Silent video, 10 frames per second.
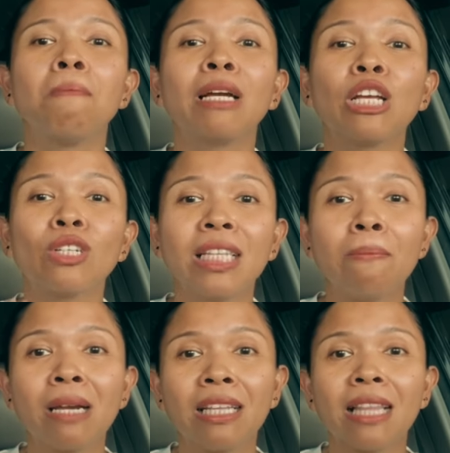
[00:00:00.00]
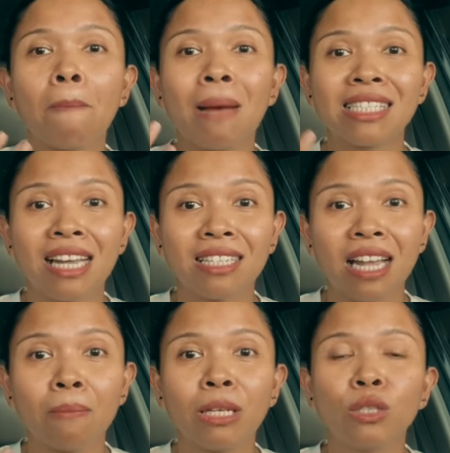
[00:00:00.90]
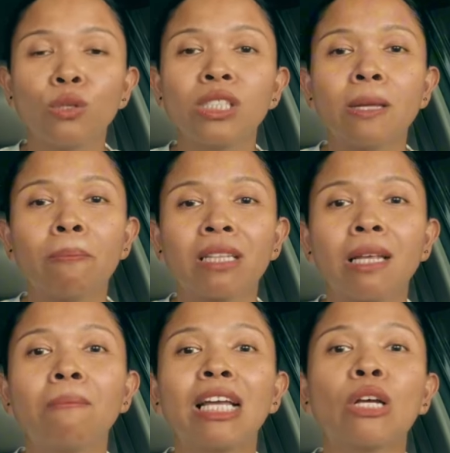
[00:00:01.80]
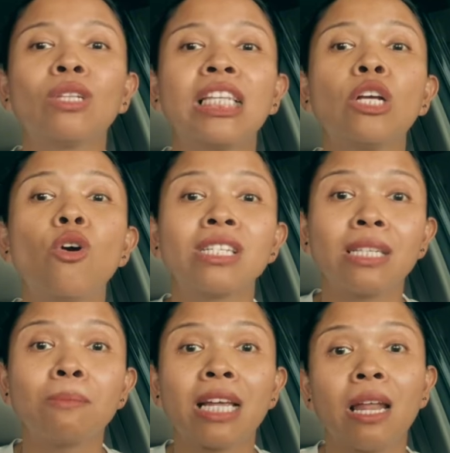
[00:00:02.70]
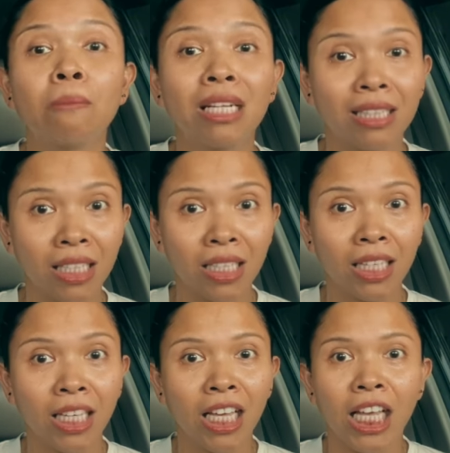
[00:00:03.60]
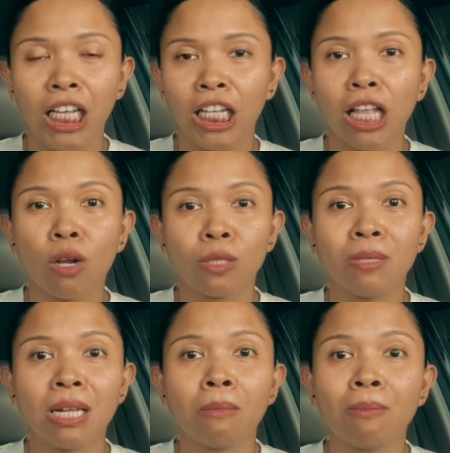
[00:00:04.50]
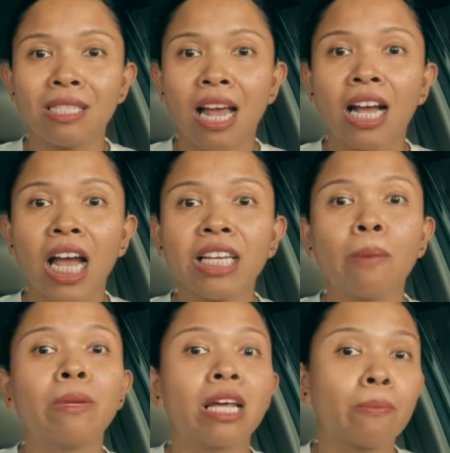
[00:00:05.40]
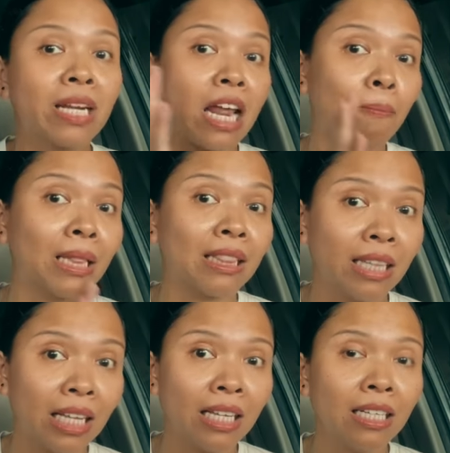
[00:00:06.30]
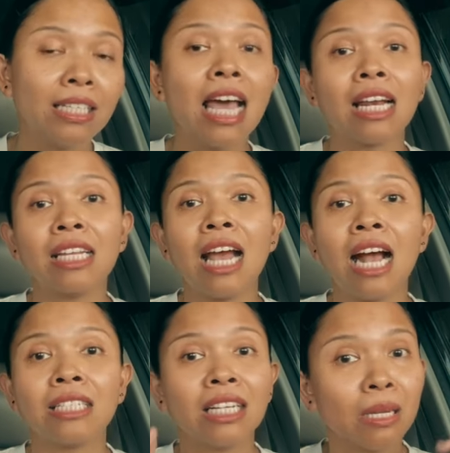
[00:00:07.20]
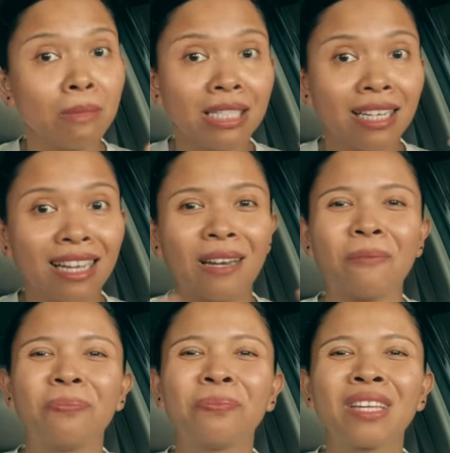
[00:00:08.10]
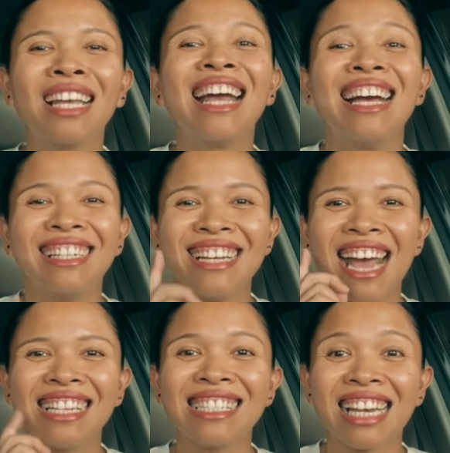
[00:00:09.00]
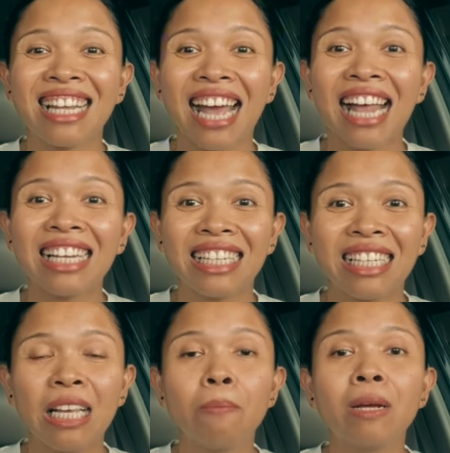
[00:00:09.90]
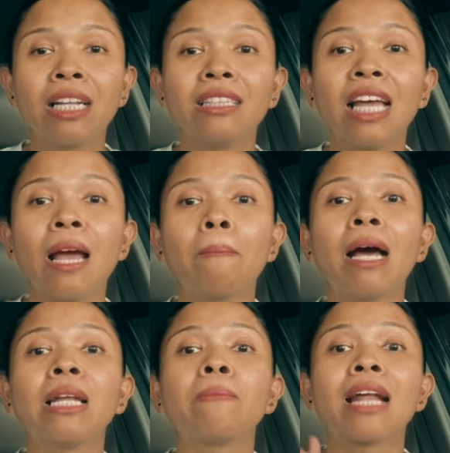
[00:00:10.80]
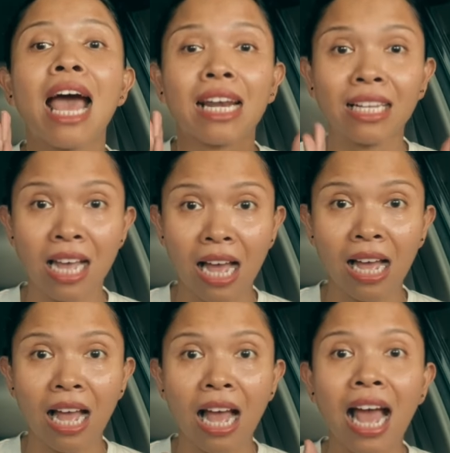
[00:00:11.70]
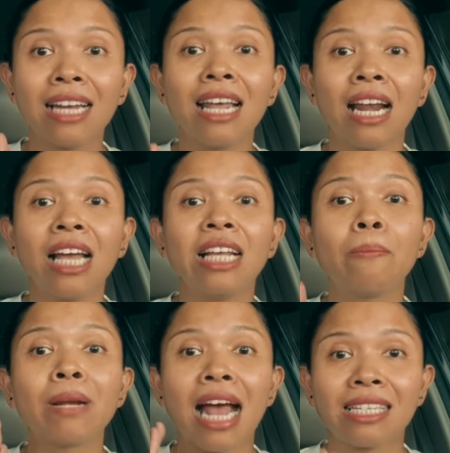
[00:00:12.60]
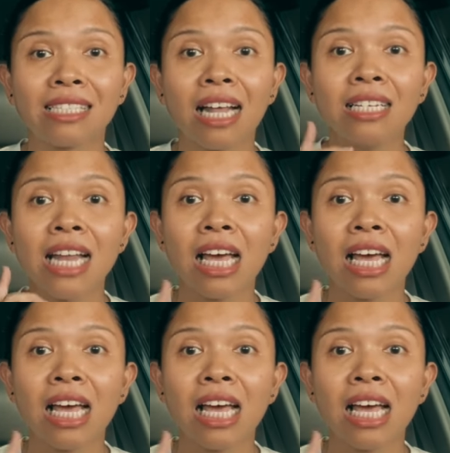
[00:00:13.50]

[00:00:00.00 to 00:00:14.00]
Mengikuti berita pasar saham itu seperti mengikuti gosip selebriti kita harus bisa memisahkan yang benar-benar penting dari yang hanya kebisingan. Dan seringkali berita yang paling berharga adalah yang berasal